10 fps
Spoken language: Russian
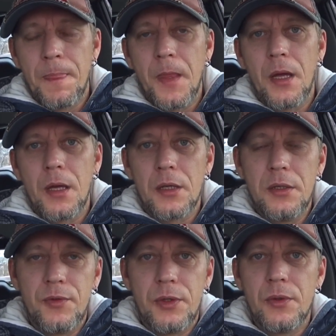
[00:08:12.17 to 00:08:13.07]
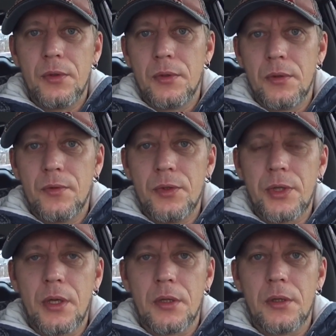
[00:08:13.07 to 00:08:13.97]
а, гифки
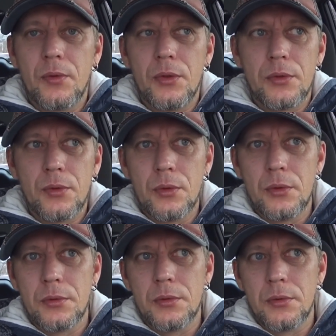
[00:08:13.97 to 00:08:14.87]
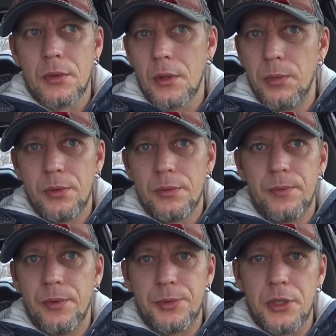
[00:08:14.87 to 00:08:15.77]
выталкивают. Но ну, как бы
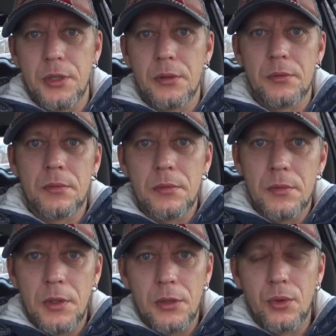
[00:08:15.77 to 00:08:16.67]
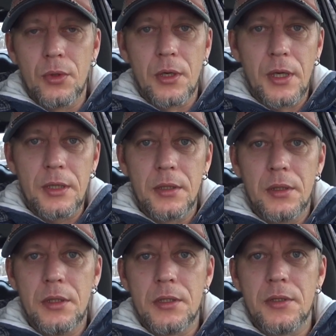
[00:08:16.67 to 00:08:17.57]
вообще я только рад,
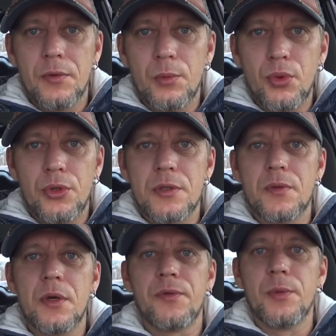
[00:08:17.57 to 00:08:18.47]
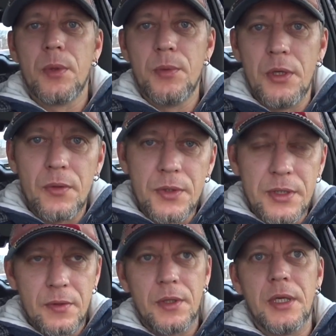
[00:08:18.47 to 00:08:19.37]
если вы будете свои автомобили
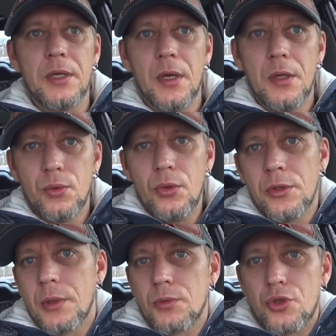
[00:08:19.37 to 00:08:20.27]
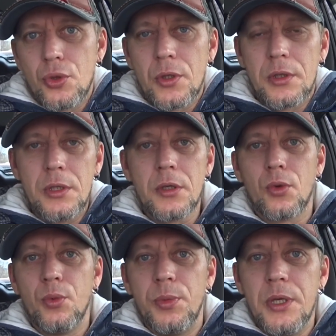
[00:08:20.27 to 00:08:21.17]
выставлять. Ну или там что-то где-то
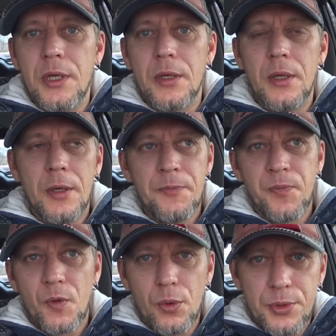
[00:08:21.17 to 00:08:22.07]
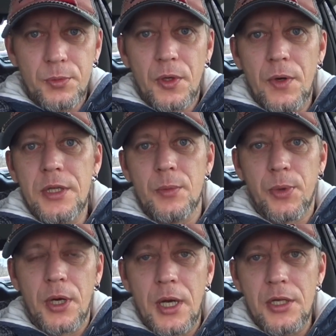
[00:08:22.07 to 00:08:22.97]
купили. В общем, давайте
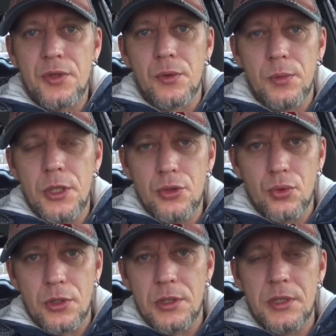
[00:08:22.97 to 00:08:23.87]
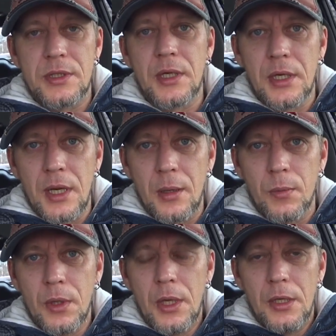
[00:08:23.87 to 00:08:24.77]
прокачиваем. Есть у нас Инстаграм,
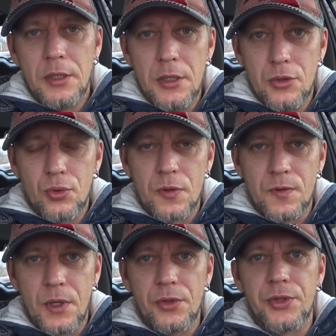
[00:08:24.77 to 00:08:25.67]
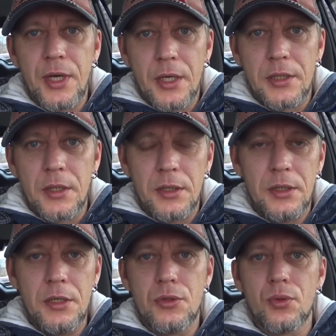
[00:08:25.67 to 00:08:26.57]
есть у нас ВКонтакте,
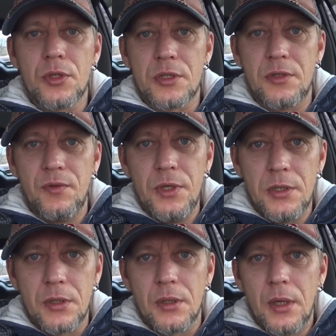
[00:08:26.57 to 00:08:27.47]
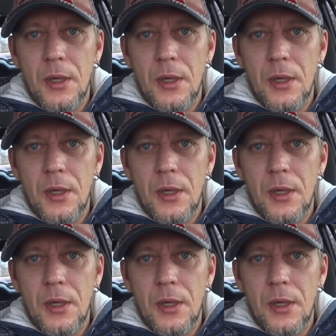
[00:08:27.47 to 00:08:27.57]
есть у нас Твиттер.